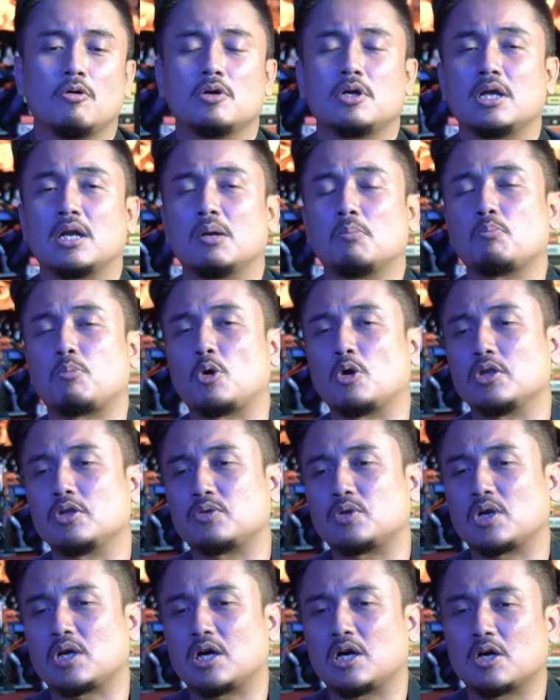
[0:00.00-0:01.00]
oh dalam
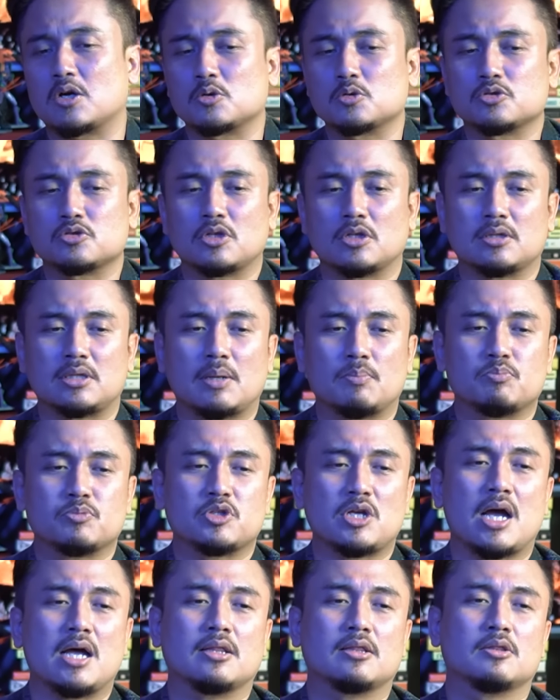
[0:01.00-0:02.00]
politik harus tetap
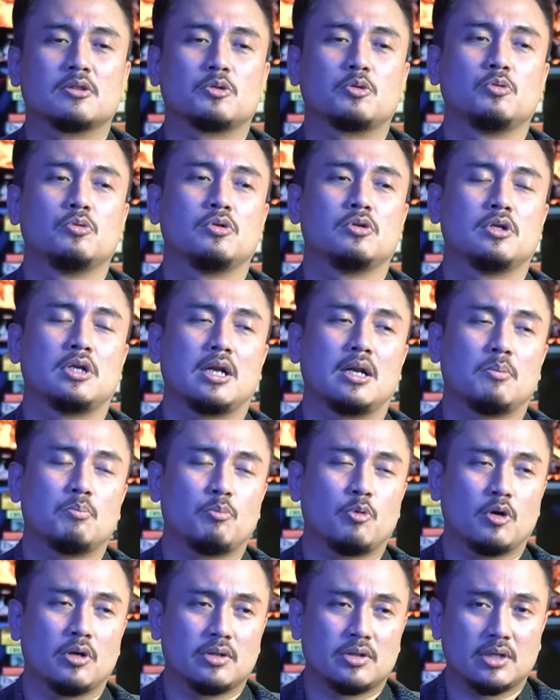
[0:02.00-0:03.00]
santun, dalam
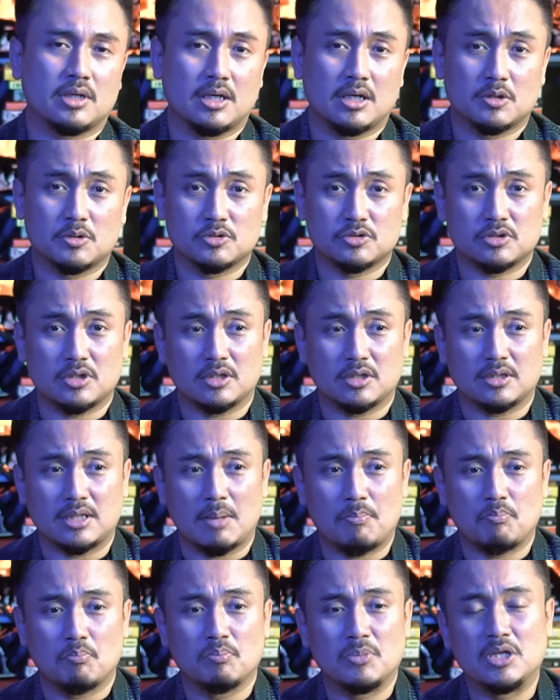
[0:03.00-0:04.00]
politik harus
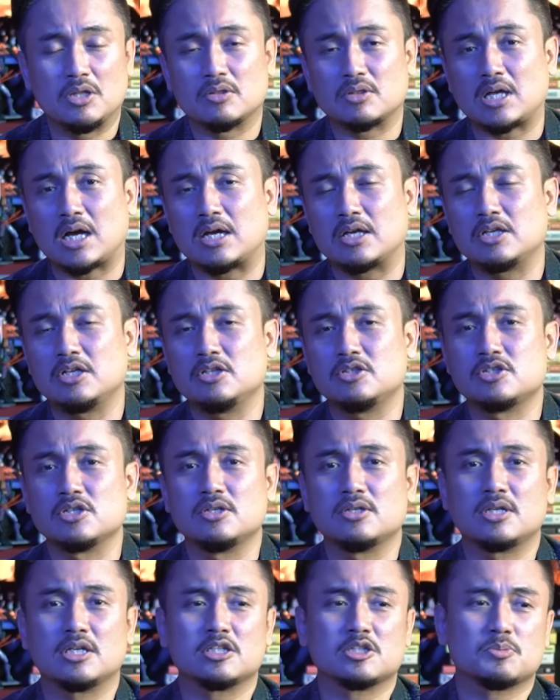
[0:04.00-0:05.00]
tetap minta
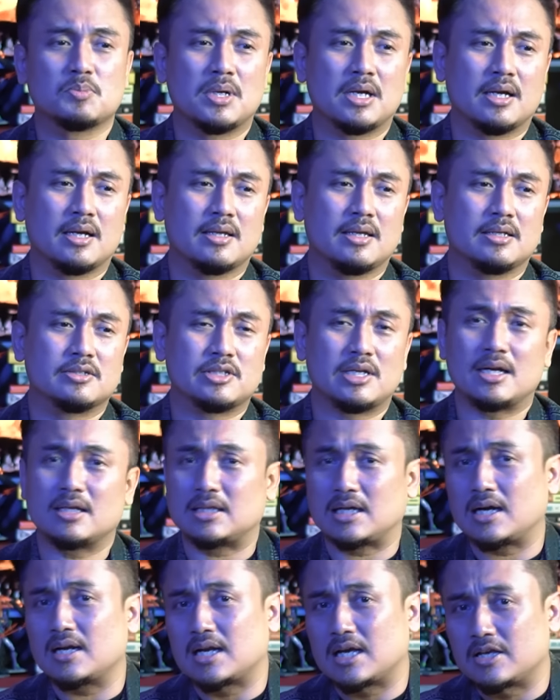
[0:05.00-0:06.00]
izin dan sebagainya. Saya
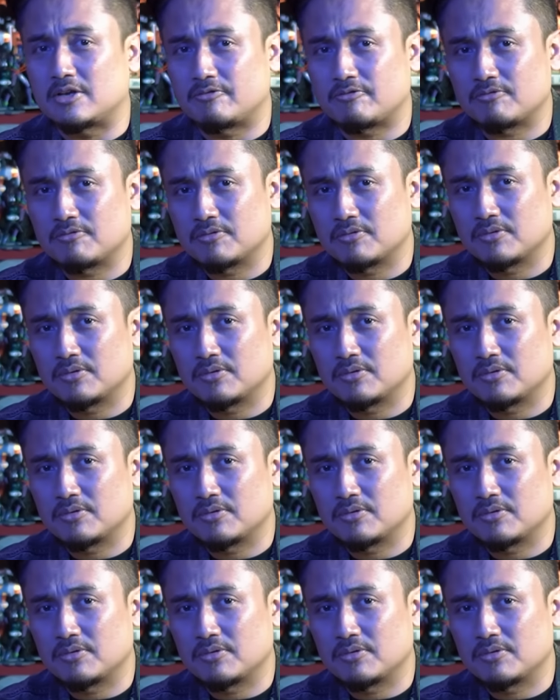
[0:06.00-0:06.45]
katakan naif